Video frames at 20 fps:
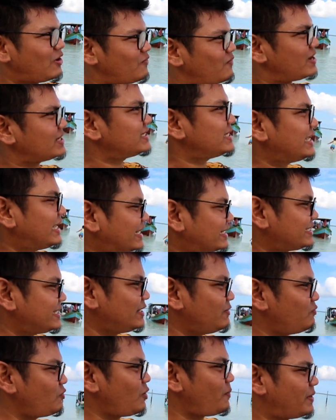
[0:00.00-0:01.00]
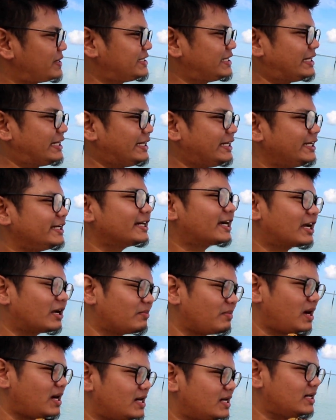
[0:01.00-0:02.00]
Pulau Pasir. Jadi Pulau Pasir ini
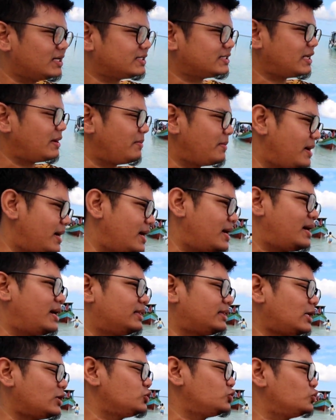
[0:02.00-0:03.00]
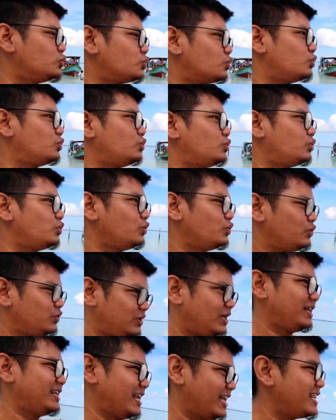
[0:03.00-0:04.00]
dekat banget sama Tanjung Ru.
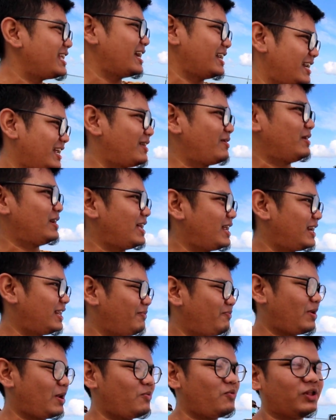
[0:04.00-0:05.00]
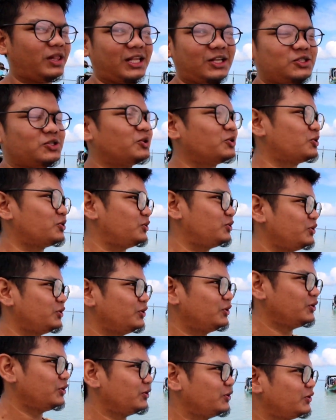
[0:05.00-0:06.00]
Dari dari ya dari dari Pelabuhan Tanjung Ru.
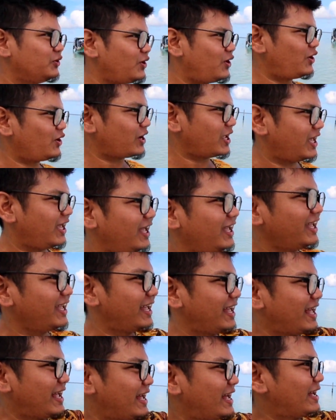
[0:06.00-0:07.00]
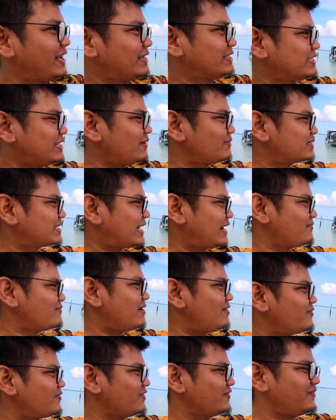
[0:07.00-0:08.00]
Oke, okay, subscribe
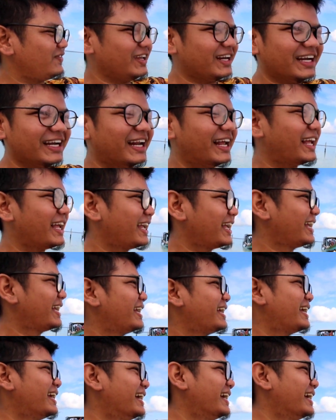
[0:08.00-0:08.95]
Bang Vivin. Oke.